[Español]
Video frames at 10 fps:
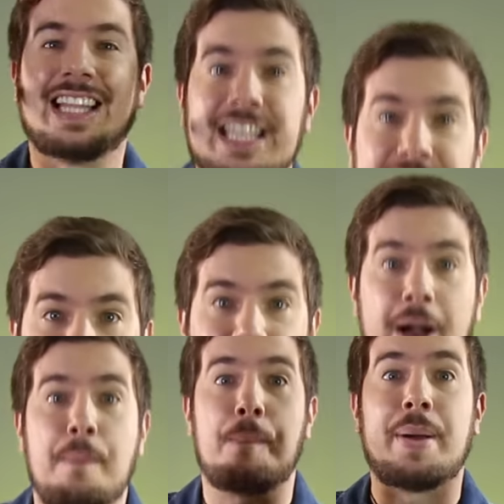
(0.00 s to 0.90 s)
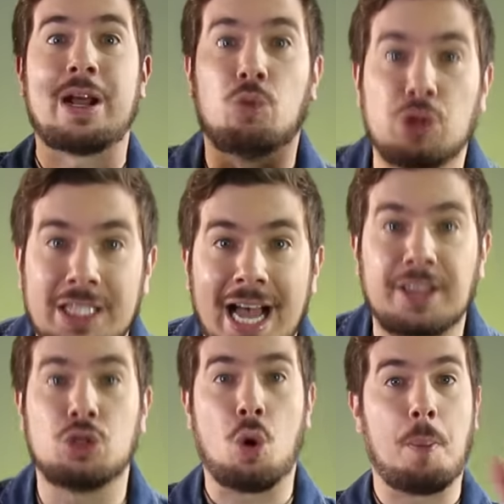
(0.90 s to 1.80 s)
te sigan
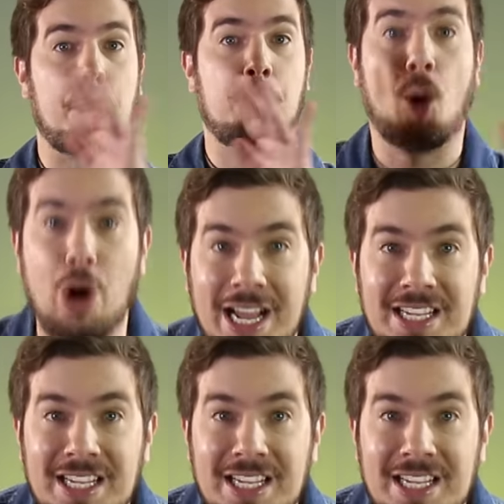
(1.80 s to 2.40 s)
preguntando por